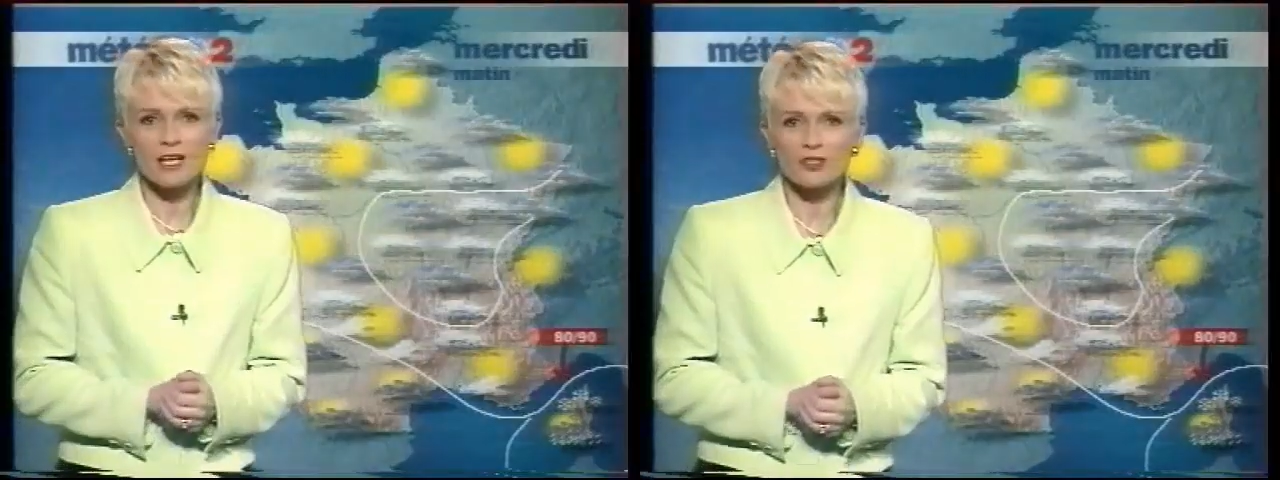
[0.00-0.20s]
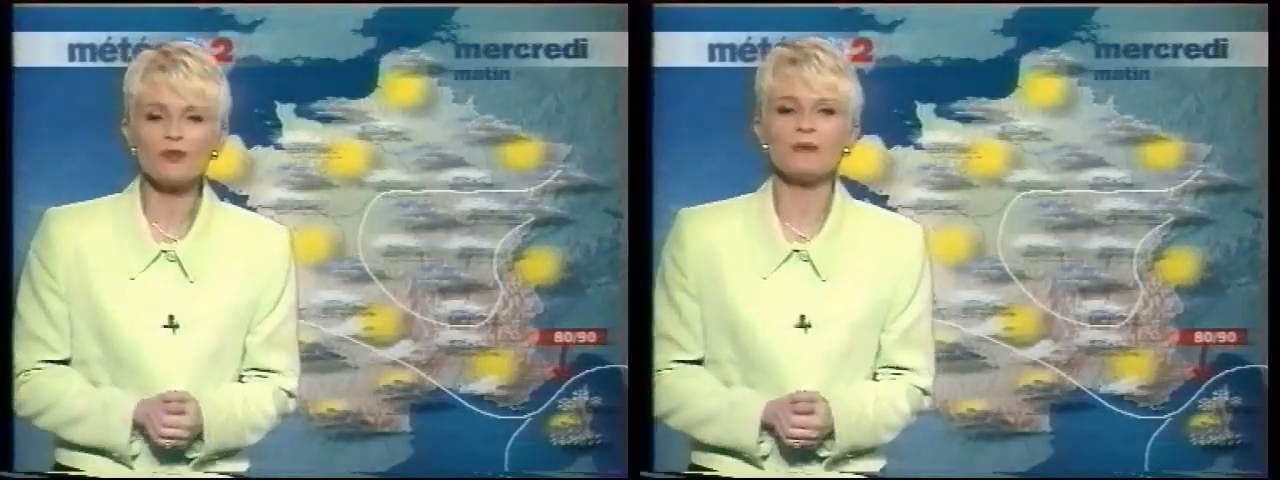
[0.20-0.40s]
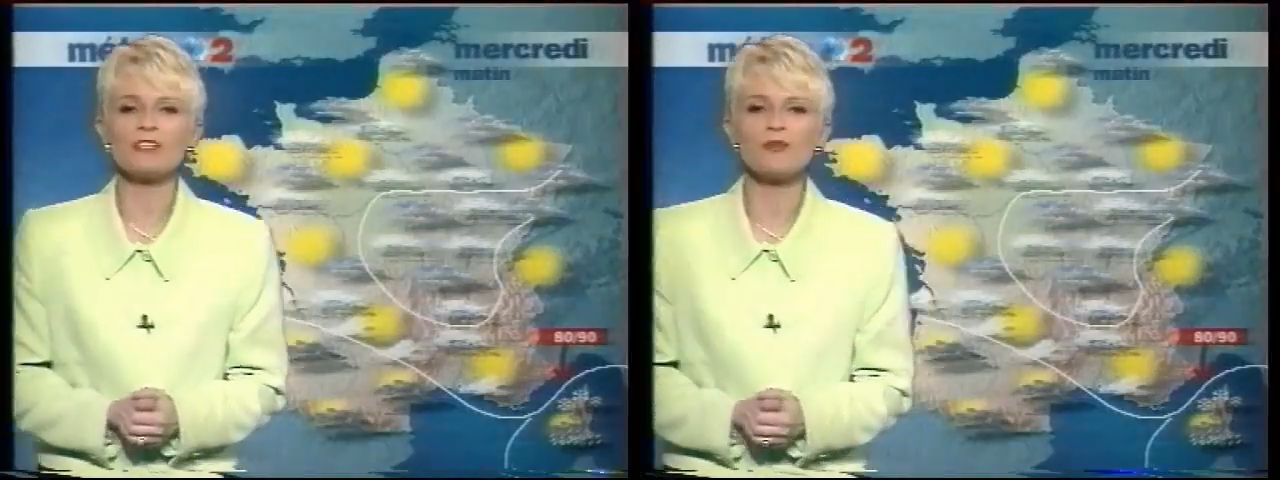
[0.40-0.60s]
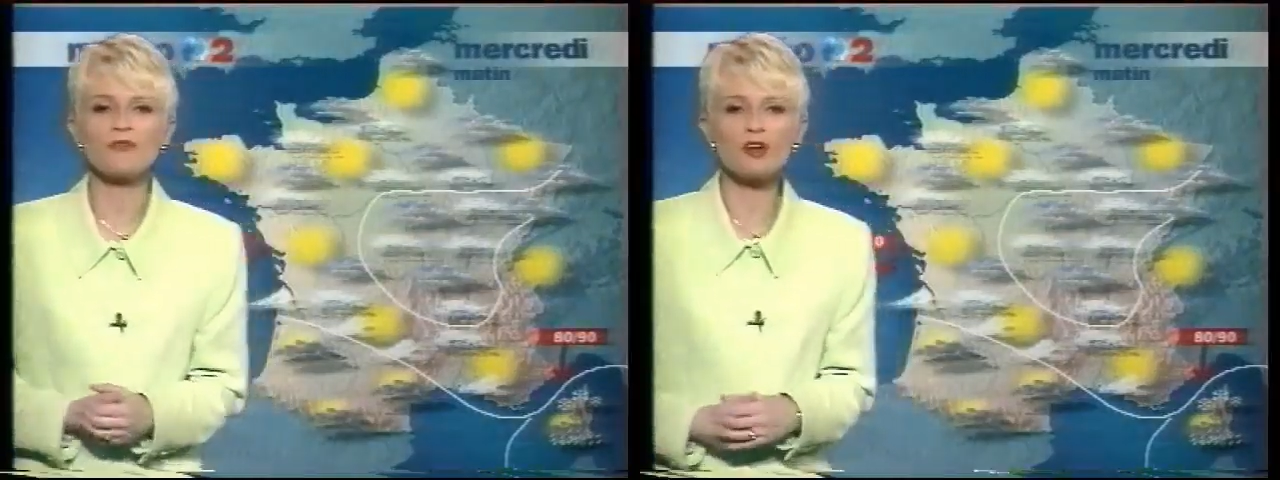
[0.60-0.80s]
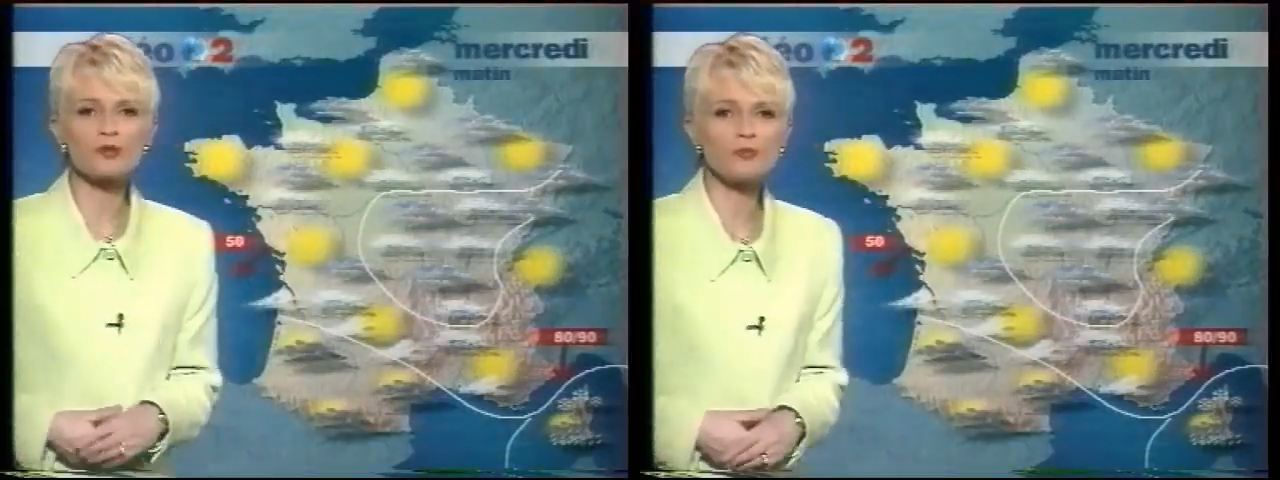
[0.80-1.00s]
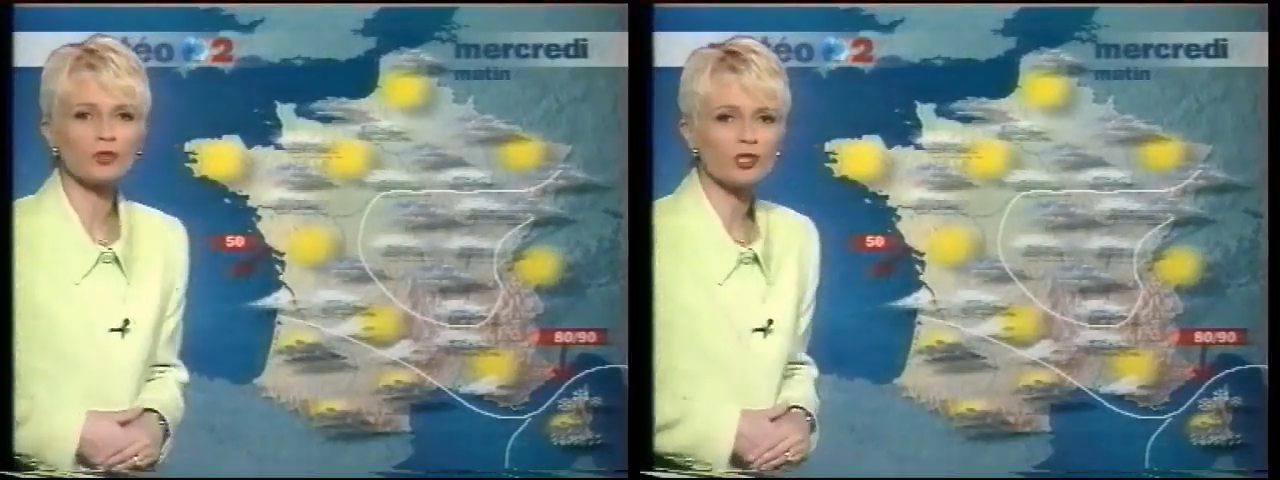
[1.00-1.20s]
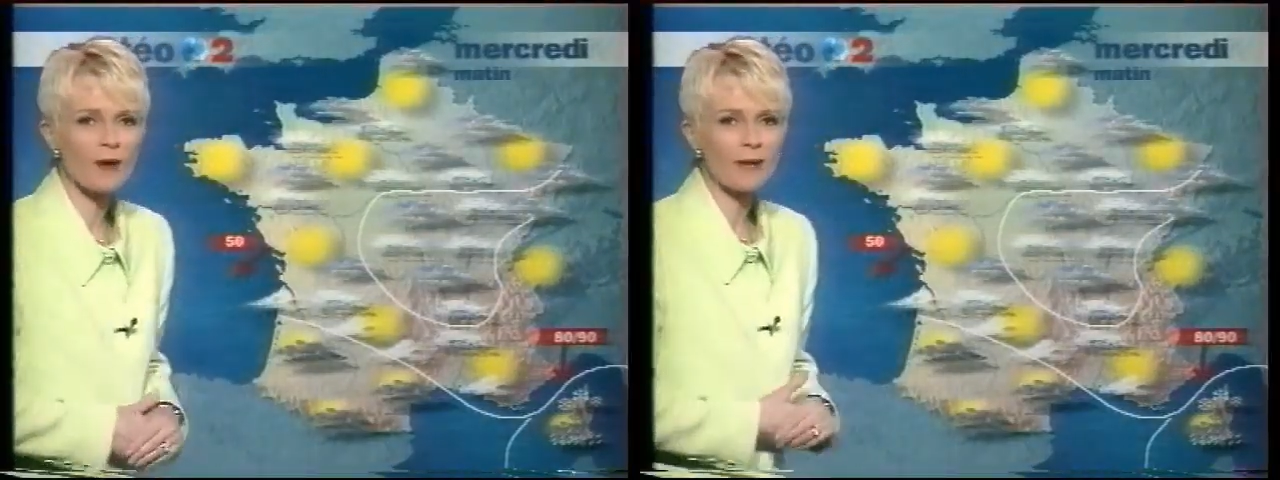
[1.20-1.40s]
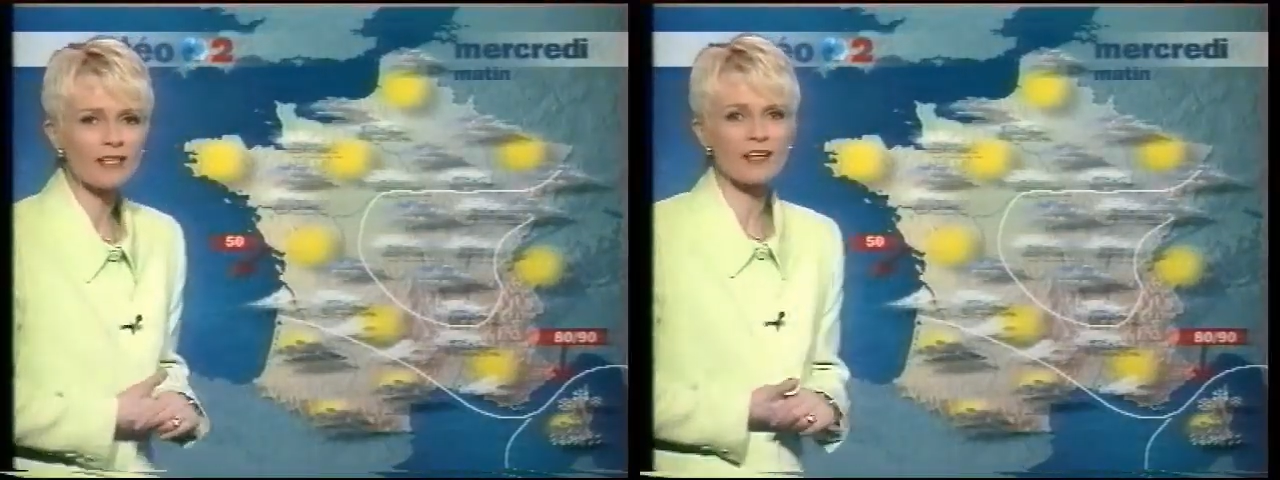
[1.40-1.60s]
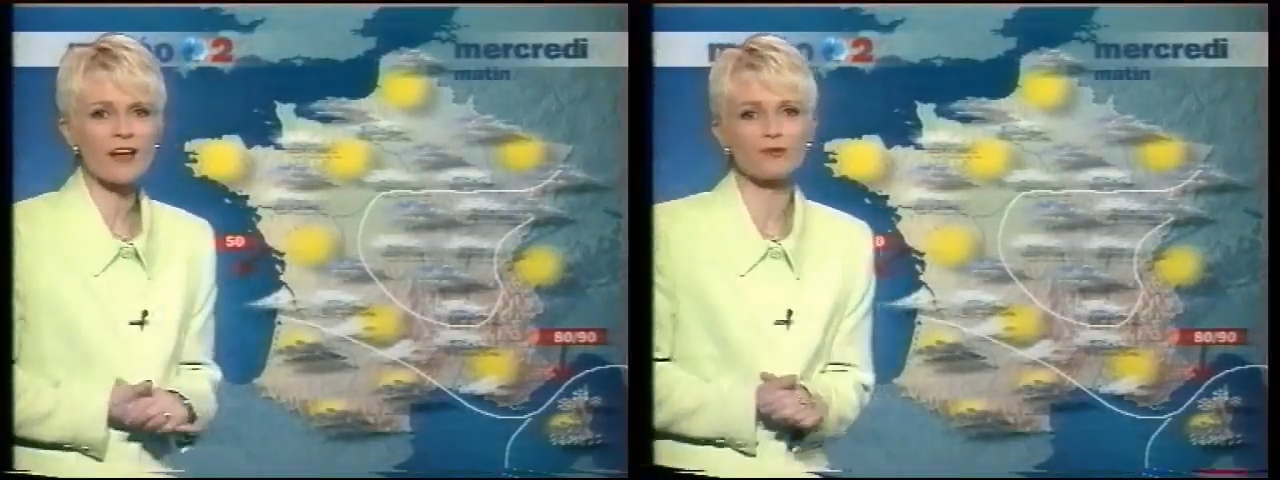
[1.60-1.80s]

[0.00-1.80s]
de Météo France pour demain matin.